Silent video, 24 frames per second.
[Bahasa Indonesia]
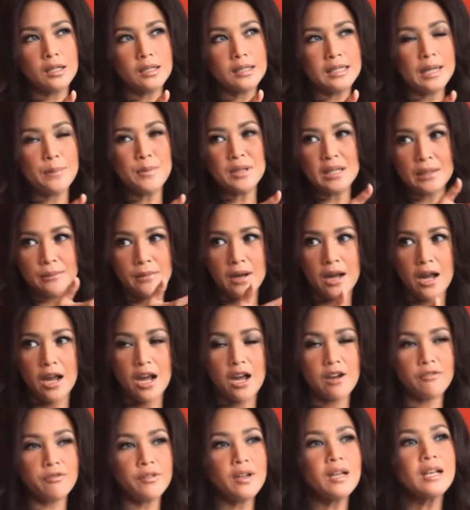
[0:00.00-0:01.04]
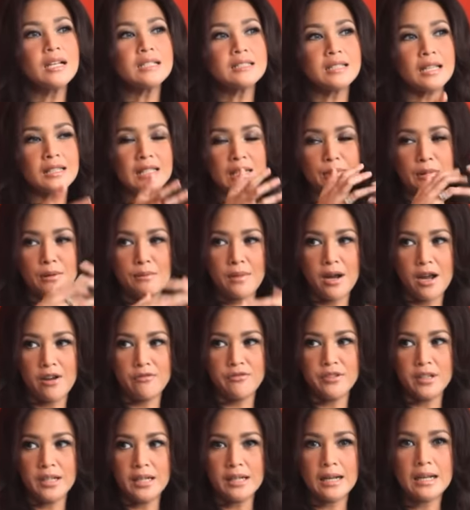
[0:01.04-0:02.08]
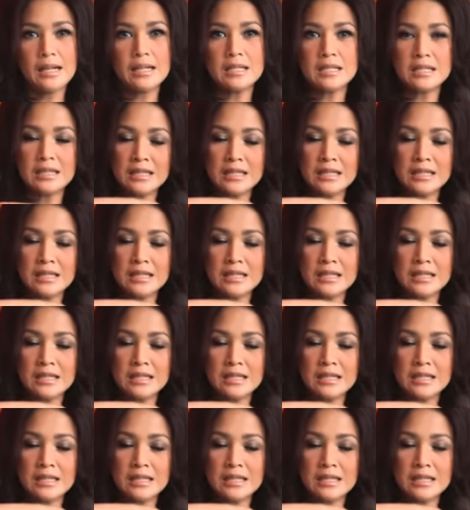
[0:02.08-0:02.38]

dia minta maaf saya terima maafnya karena